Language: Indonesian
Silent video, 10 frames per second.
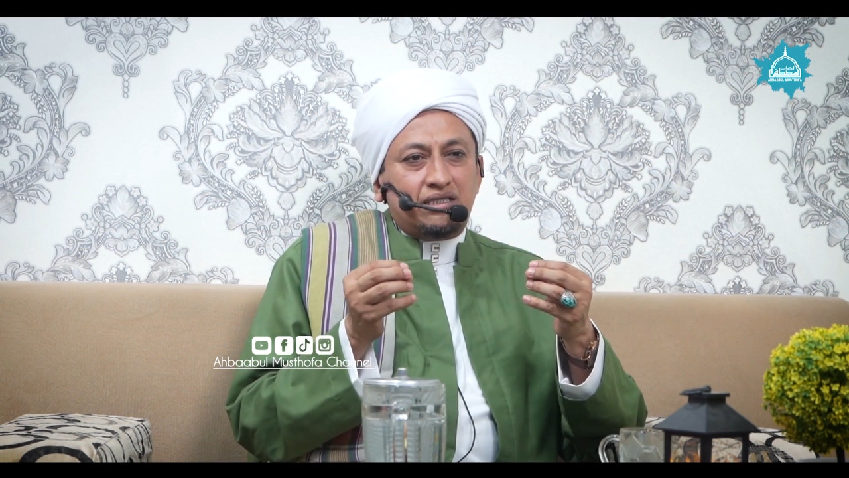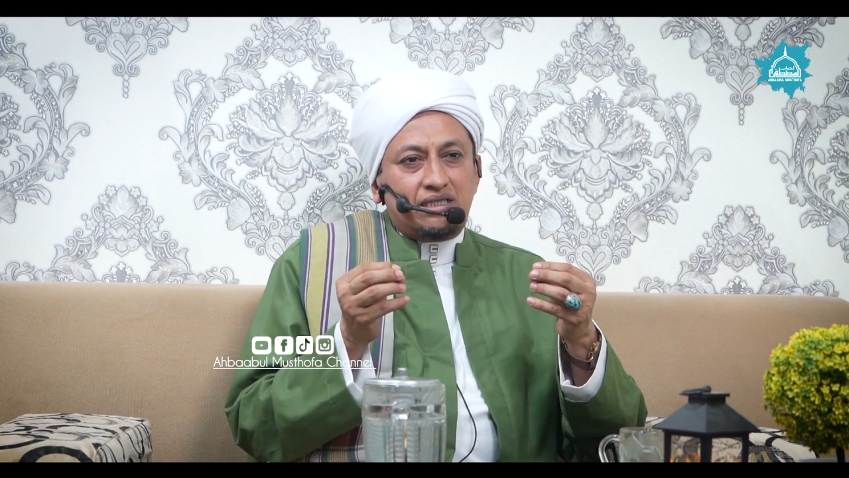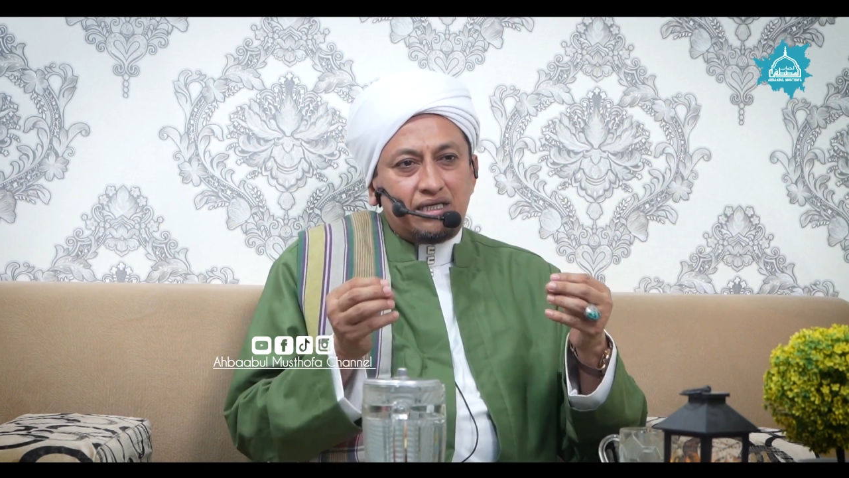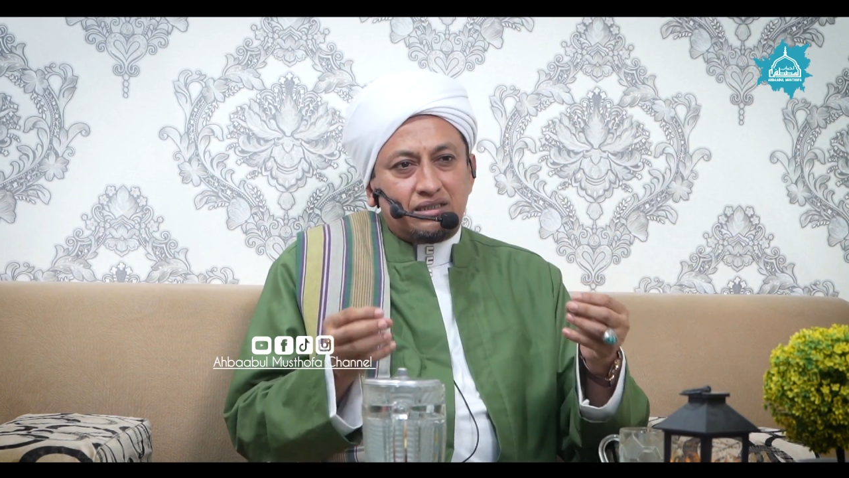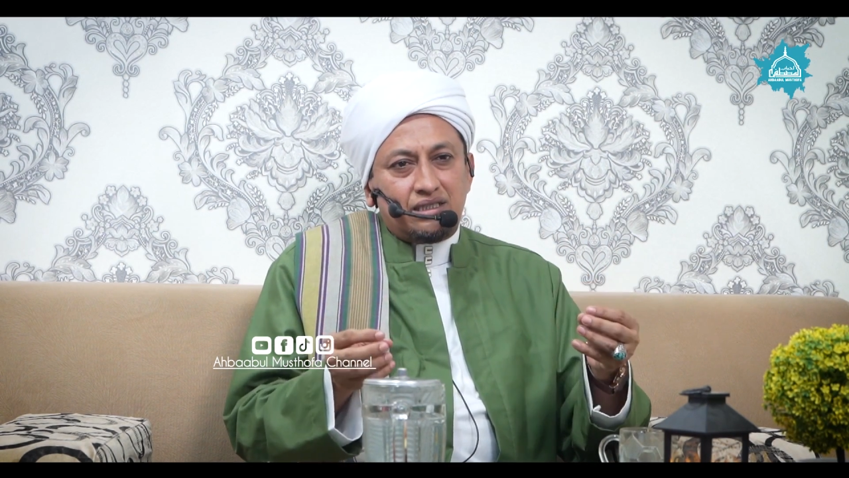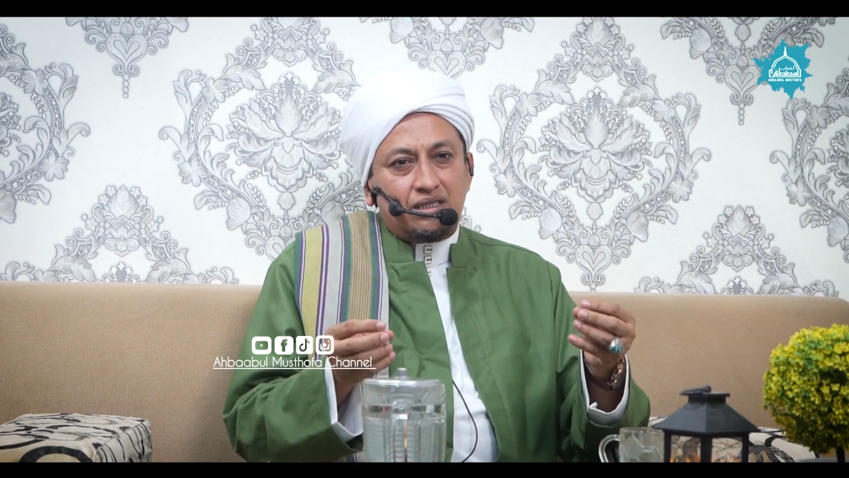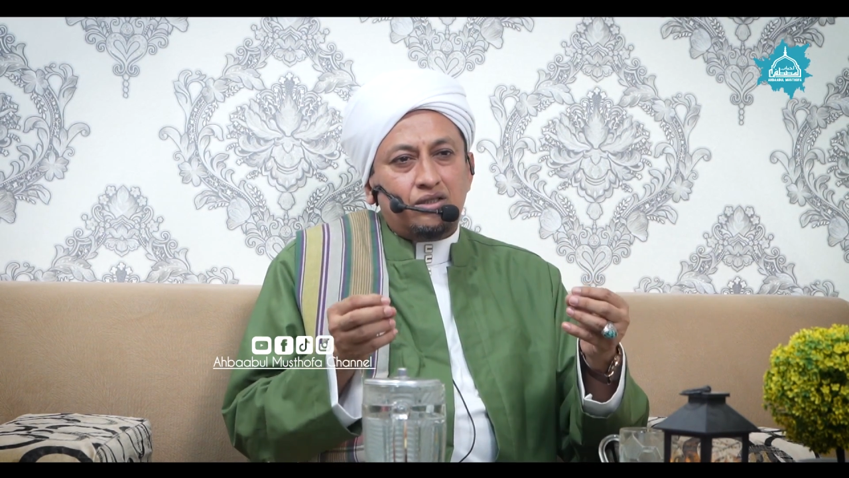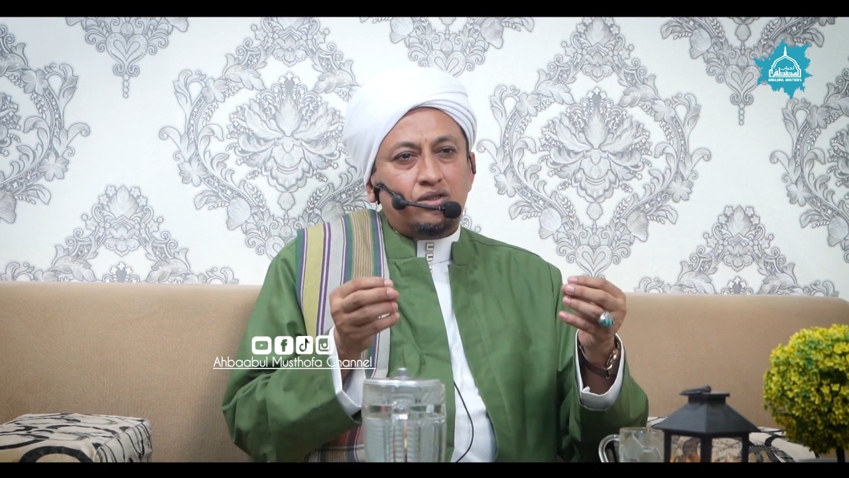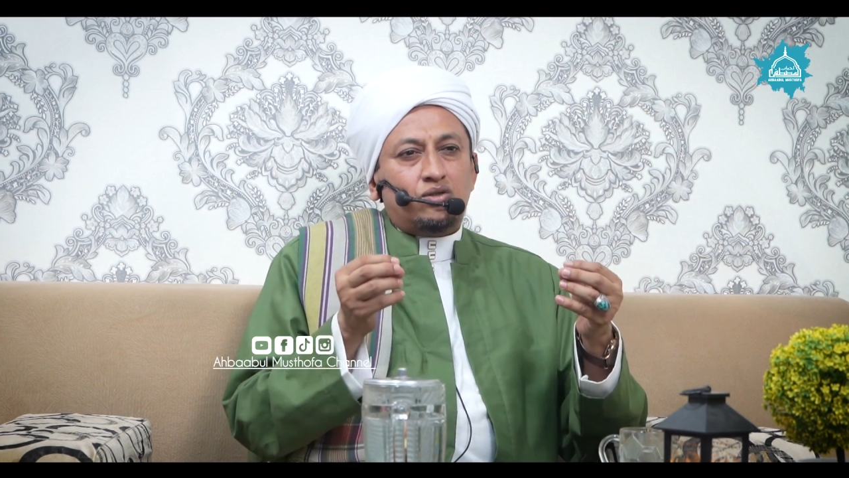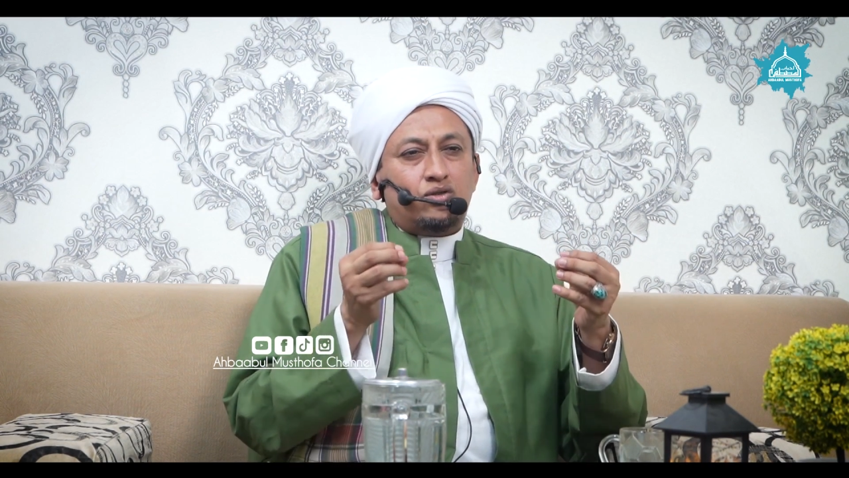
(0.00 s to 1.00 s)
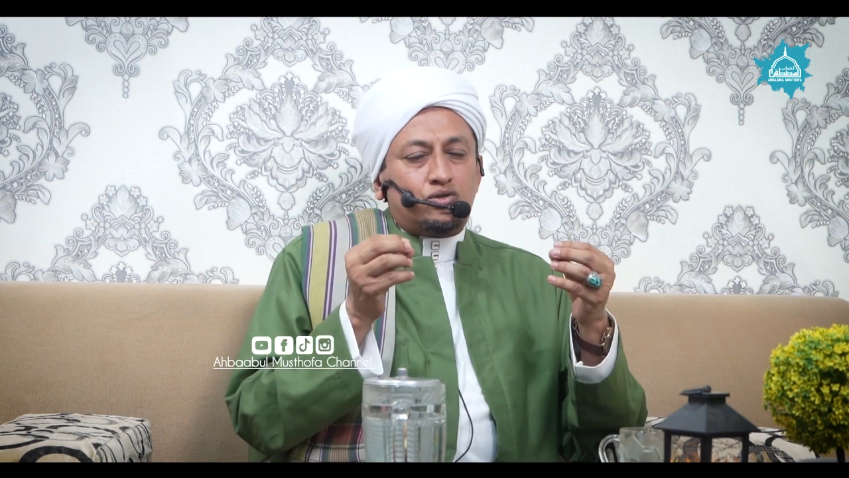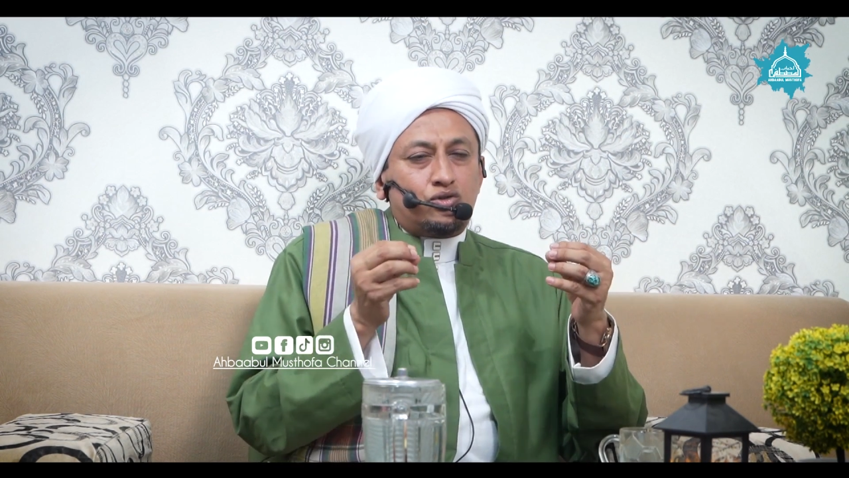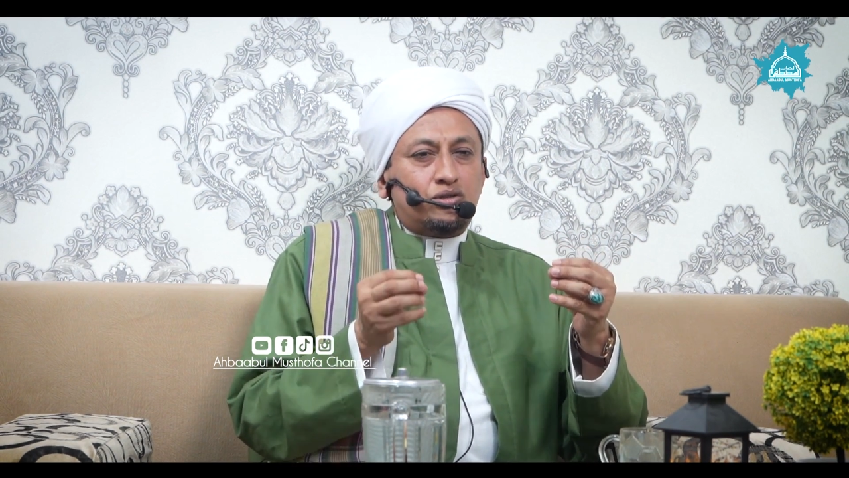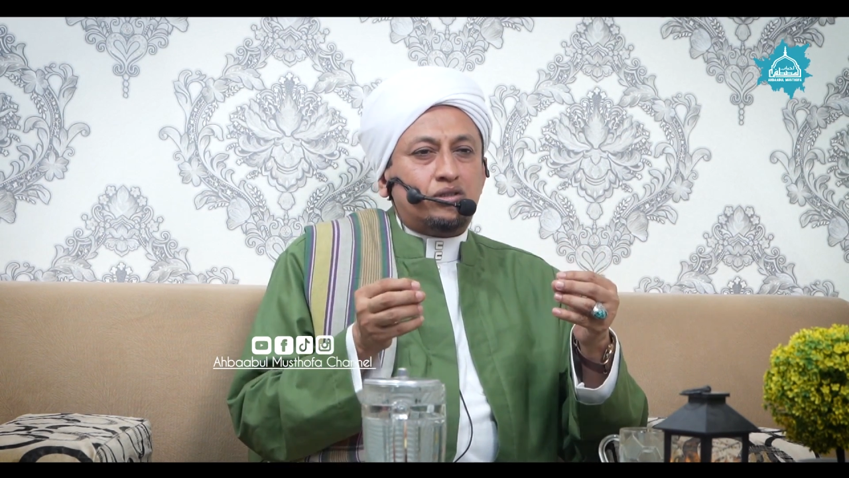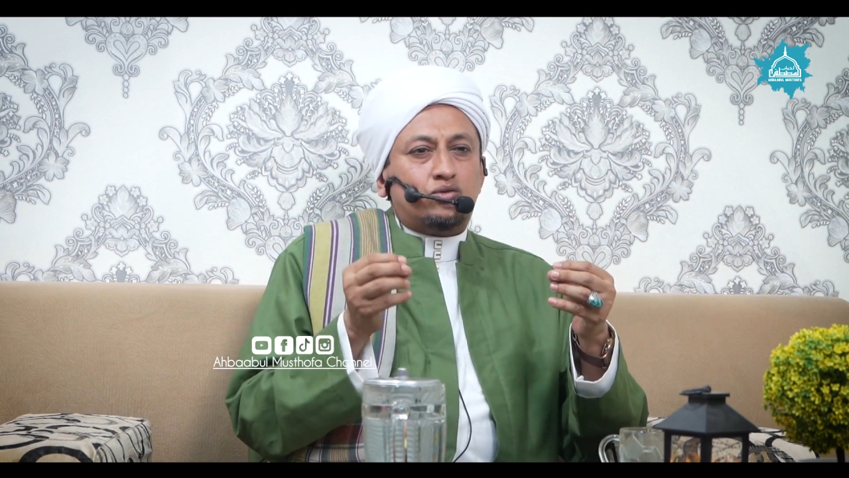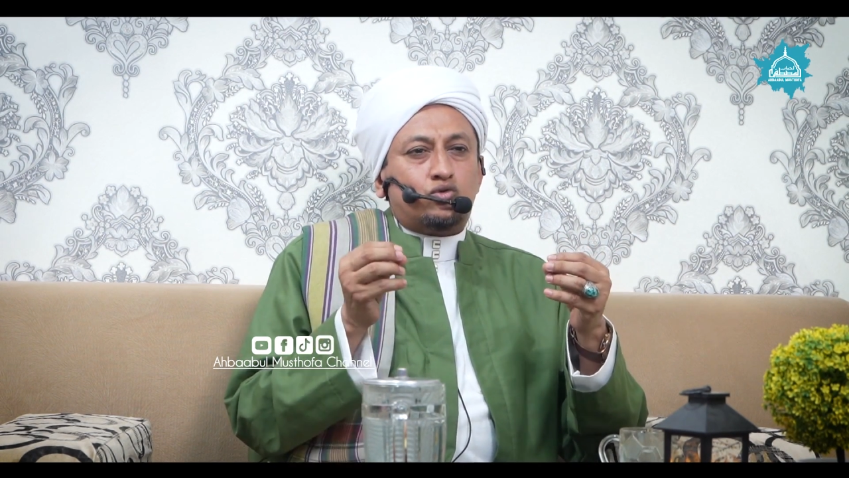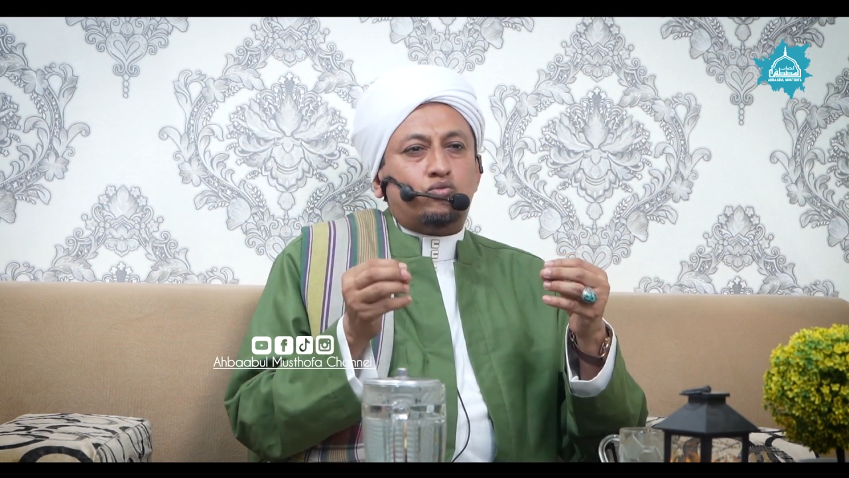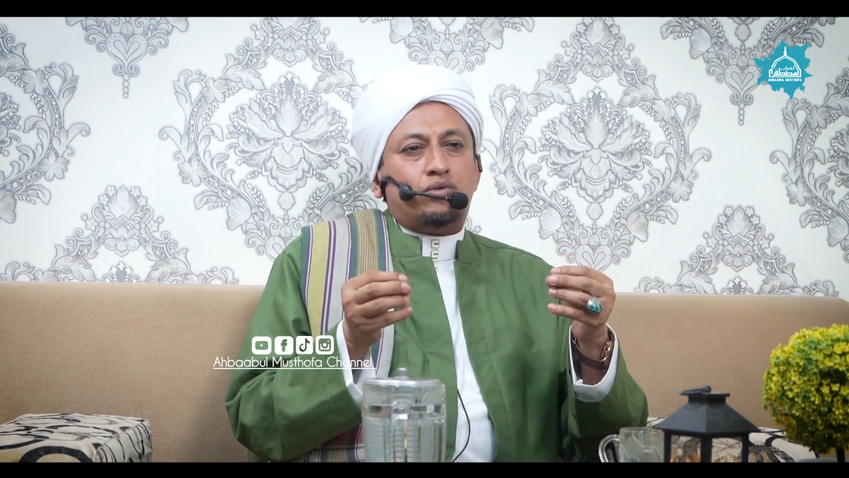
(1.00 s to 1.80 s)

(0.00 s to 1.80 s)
ijazah khususnya untuk